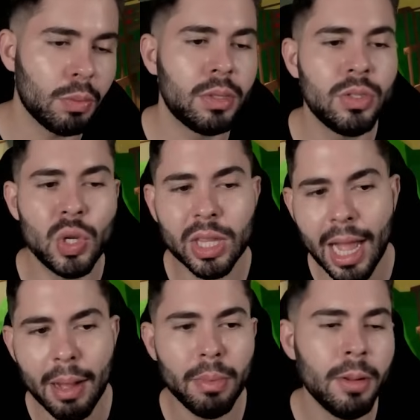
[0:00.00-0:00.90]
Eu preciso de
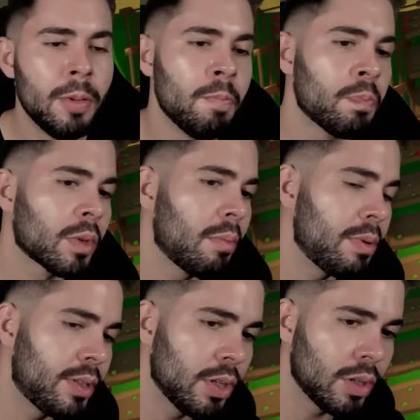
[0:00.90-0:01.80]
tábua,
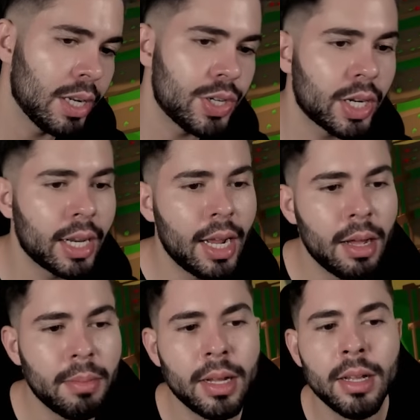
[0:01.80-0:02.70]
preciso ali de
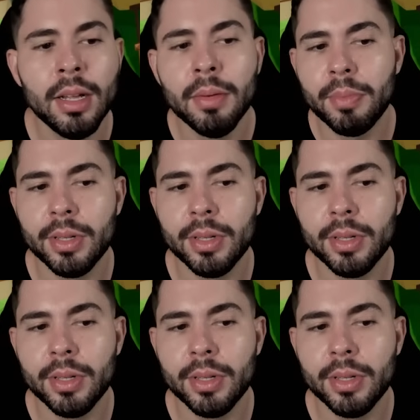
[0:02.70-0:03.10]
grama,